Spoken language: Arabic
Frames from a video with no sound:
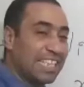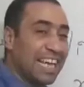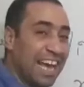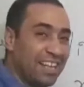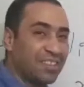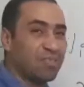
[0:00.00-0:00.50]

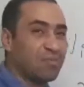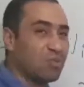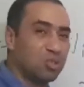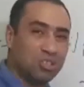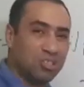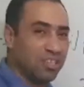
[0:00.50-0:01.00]
كات
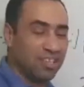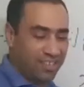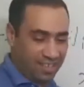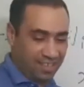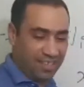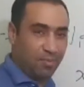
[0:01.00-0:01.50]
مش
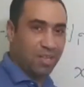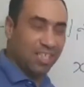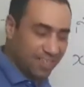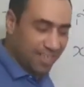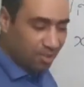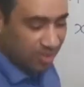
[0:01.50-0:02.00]
انت
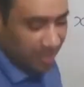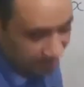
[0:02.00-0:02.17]
بتهزر يا استاذ